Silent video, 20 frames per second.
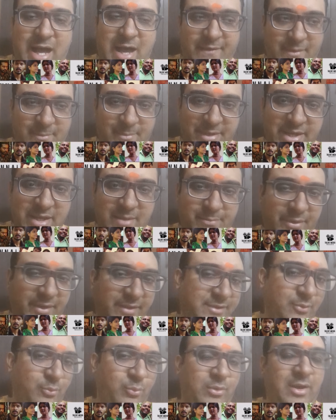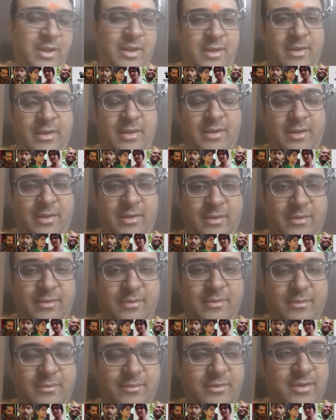அதை மையப்படுத்தி உள்ள
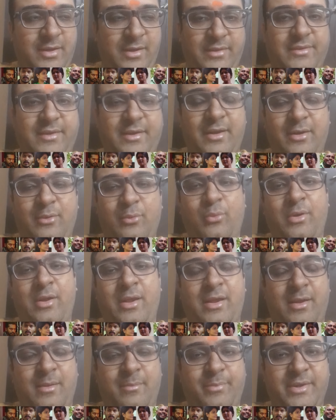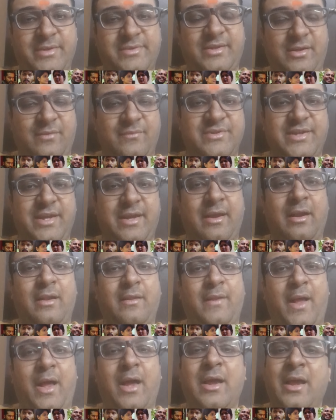கருத்துக்கள் உள்ள பேசுகிற
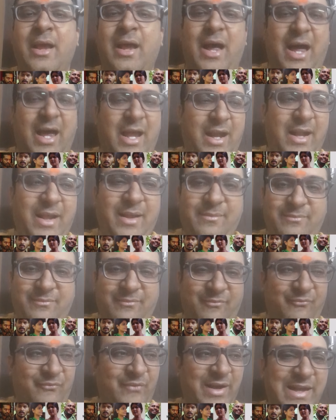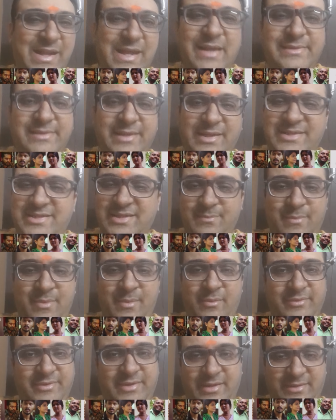விஷயங்கள் தான் அதனால் வழியை திருச்ச
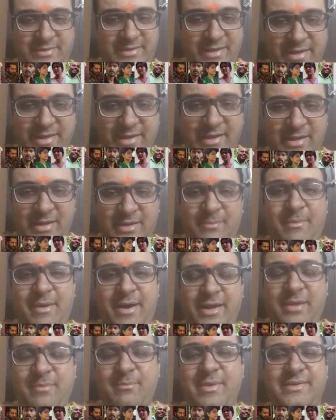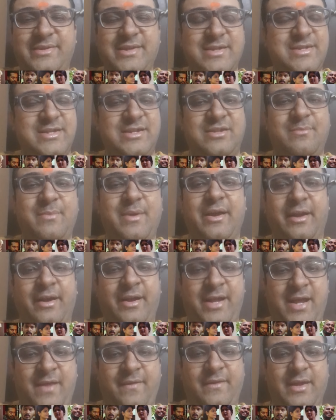தி திணிக்கிற மாதிரி மெசேஜ் எதுவுமே
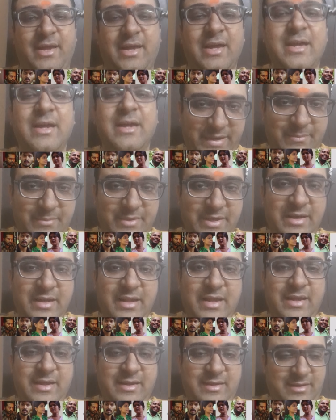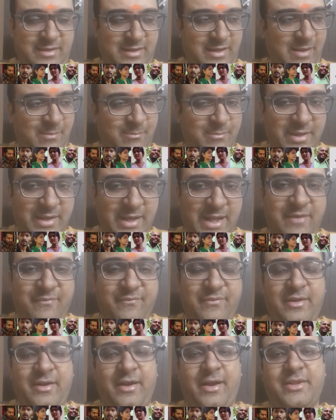கிடையாது ஃபேமிலியில் நம்ம
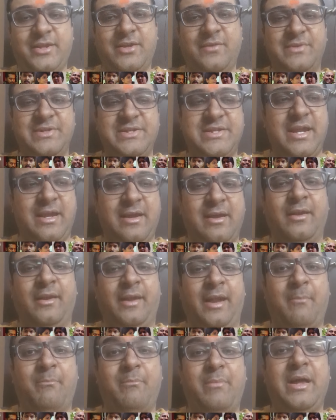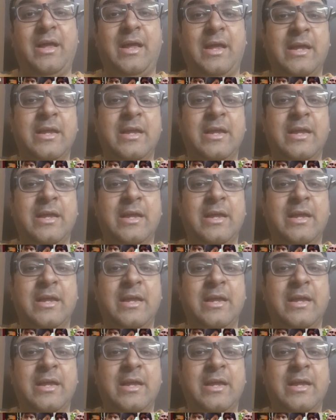லைஃப்பில் நடந்த விஷயங்கள் நம்ம